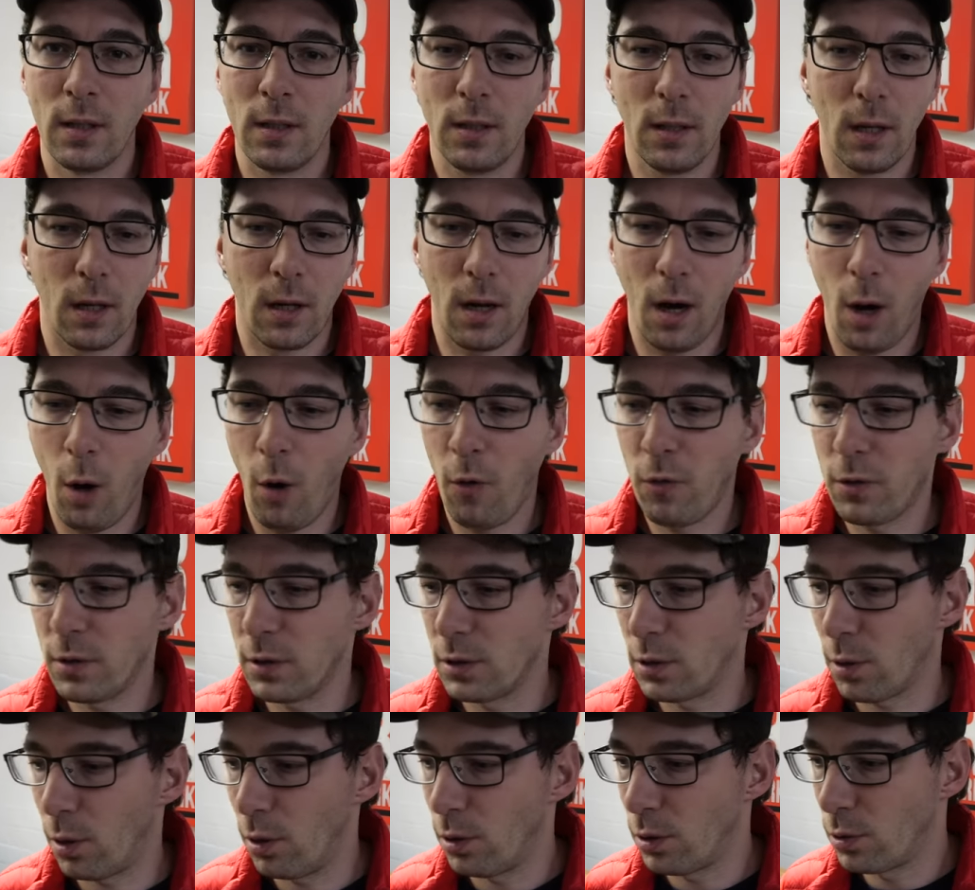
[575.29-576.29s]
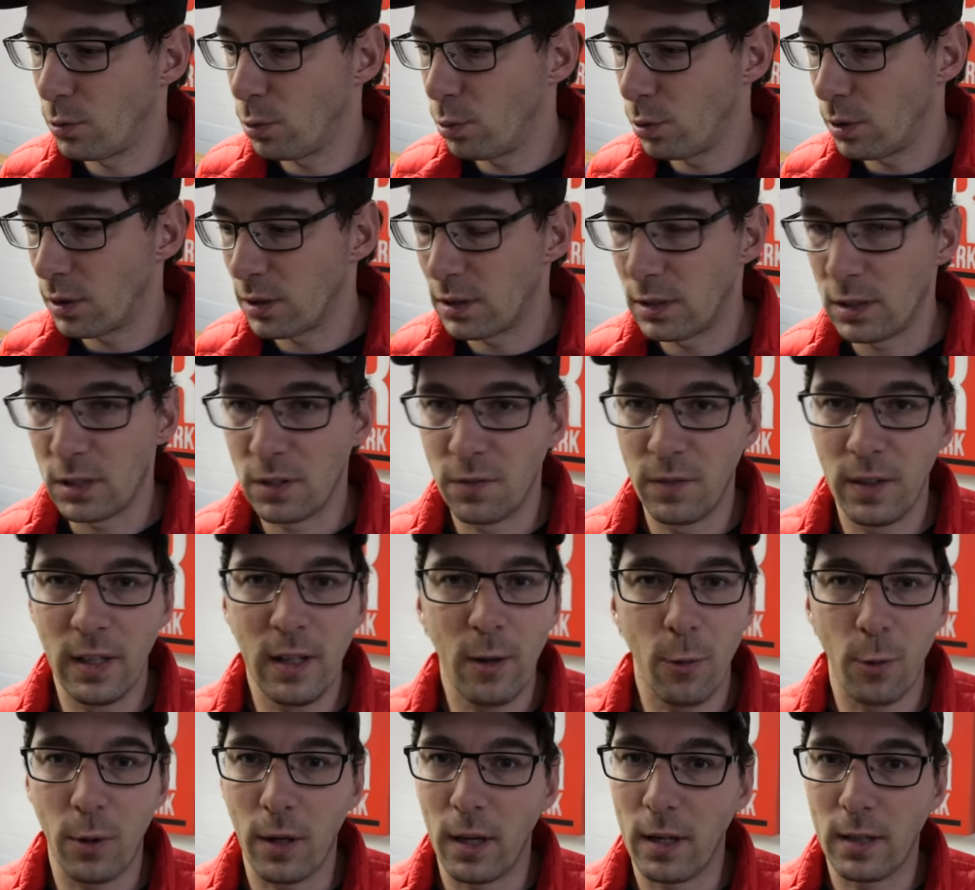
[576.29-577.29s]
Ihr kauft es, euch tut es nicht
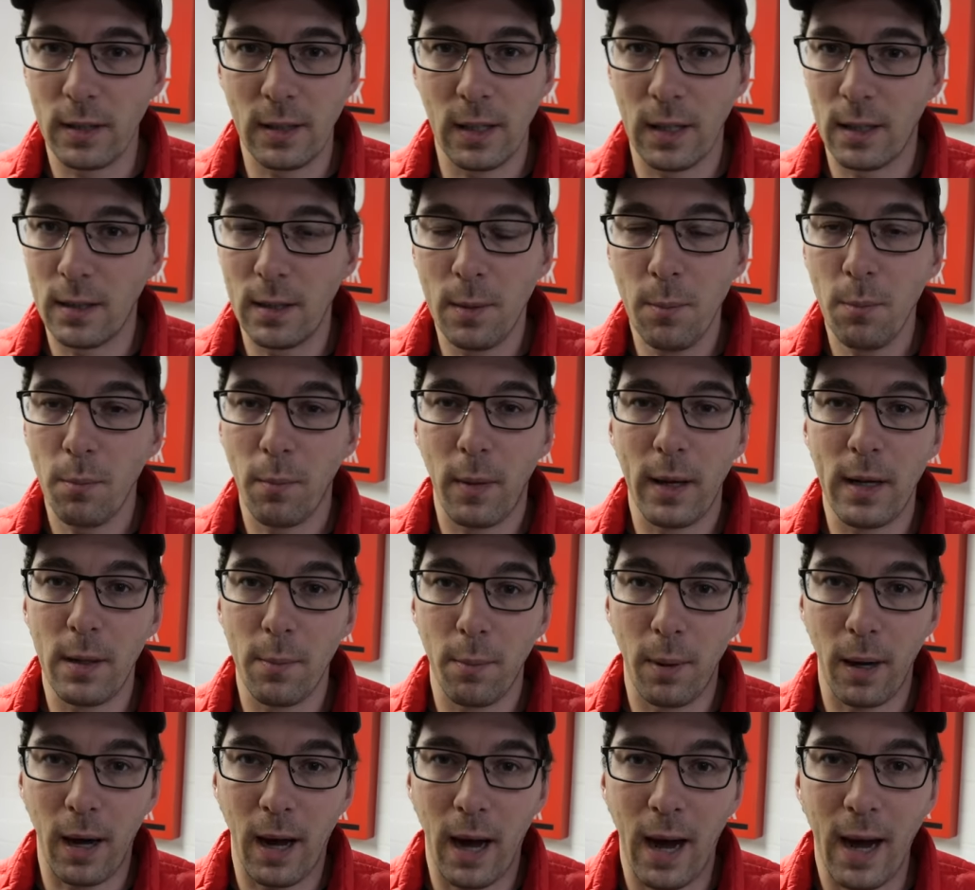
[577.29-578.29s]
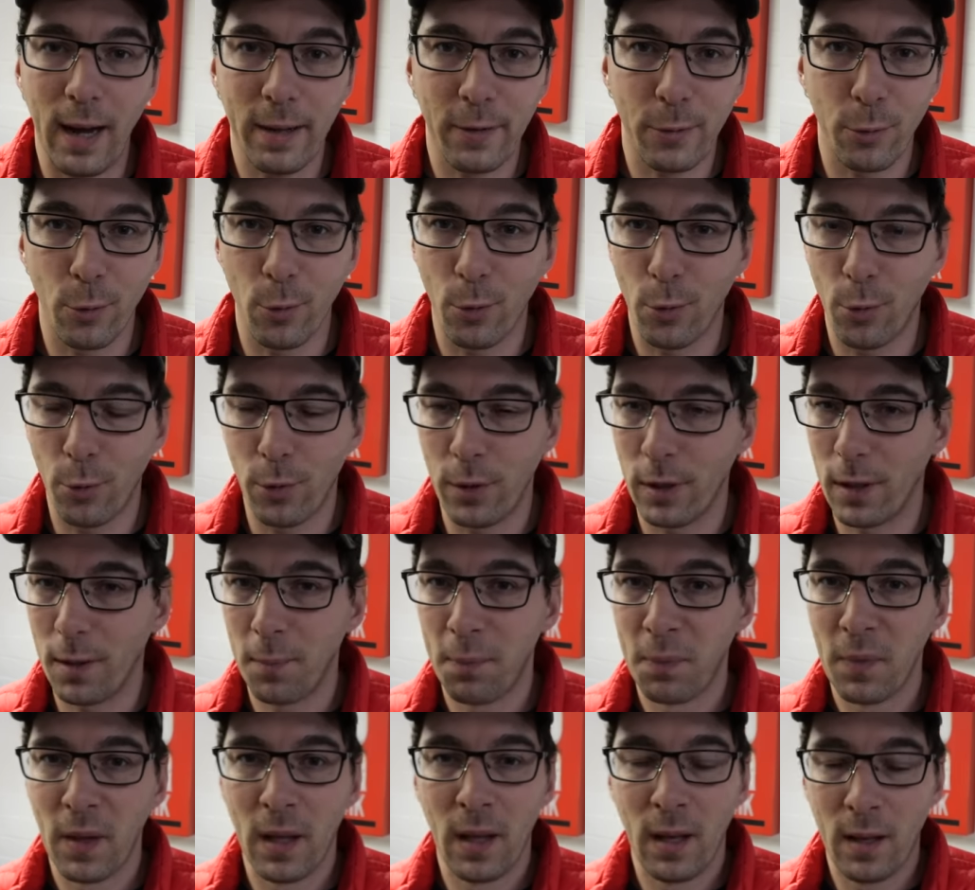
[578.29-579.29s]
weh oder ihr nimmt meine Beratung oder
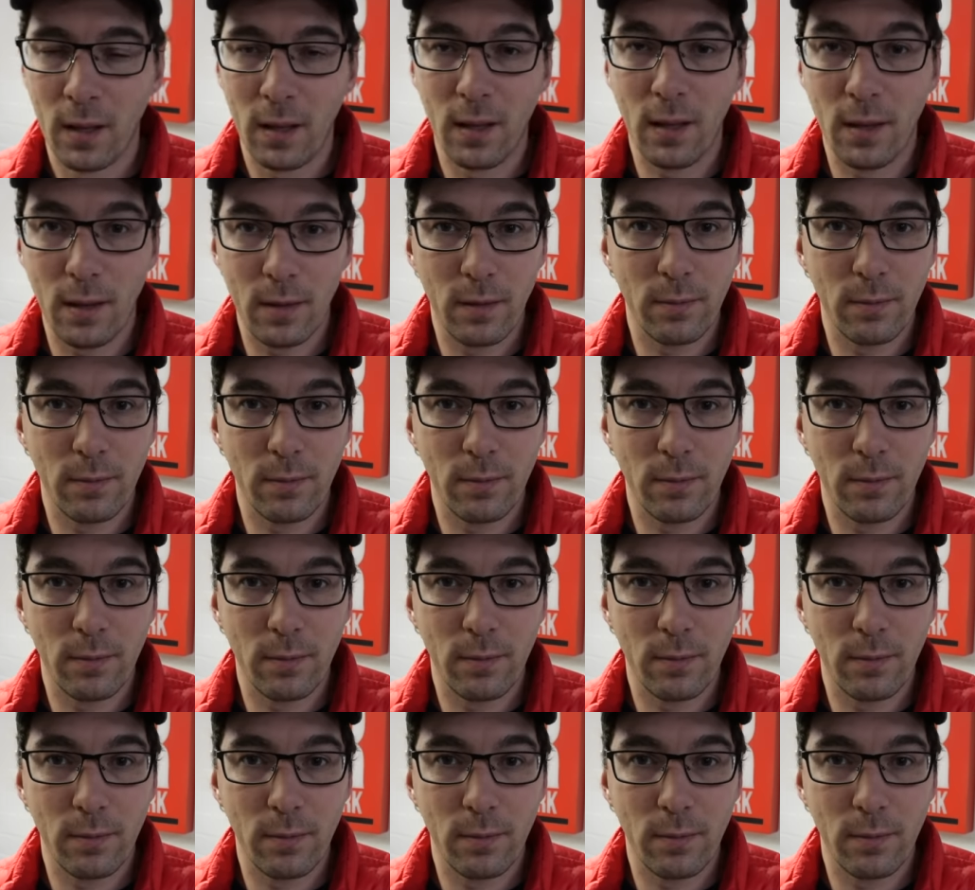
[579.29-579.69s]
äh,